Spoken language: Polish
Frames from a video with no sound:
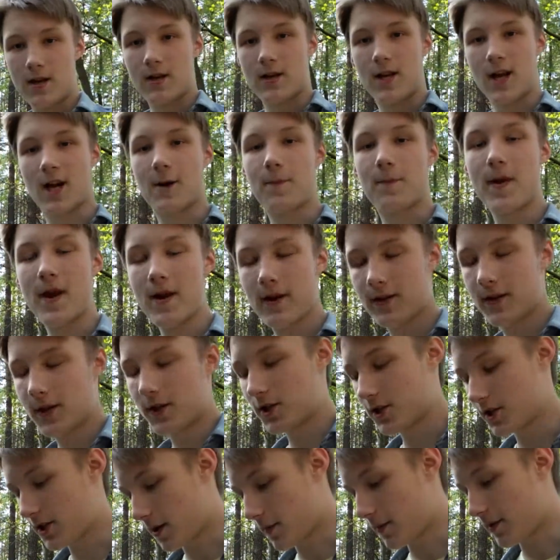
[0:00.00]
Jak pięknie
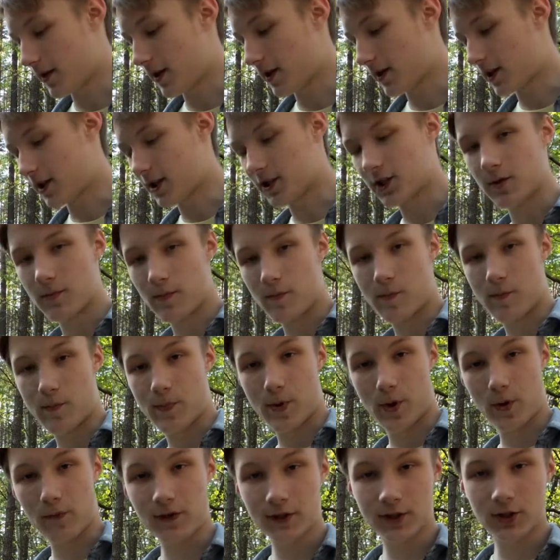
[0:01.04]
czytamy na naszym
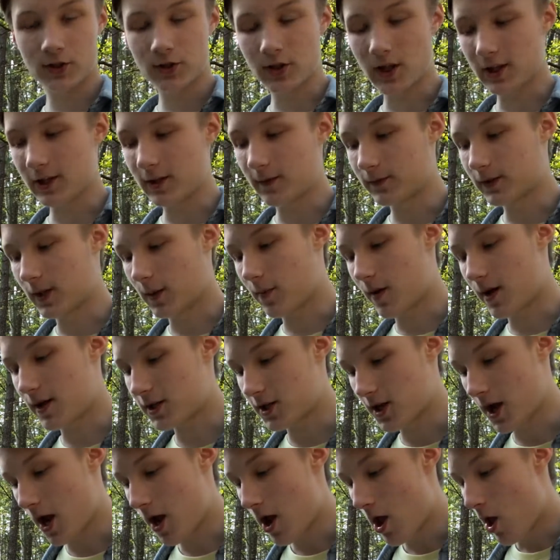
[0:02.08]
profesjonalnym
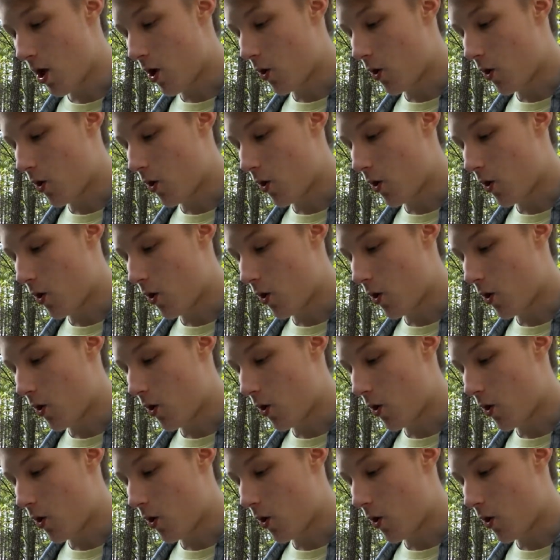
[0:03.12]
tablecie,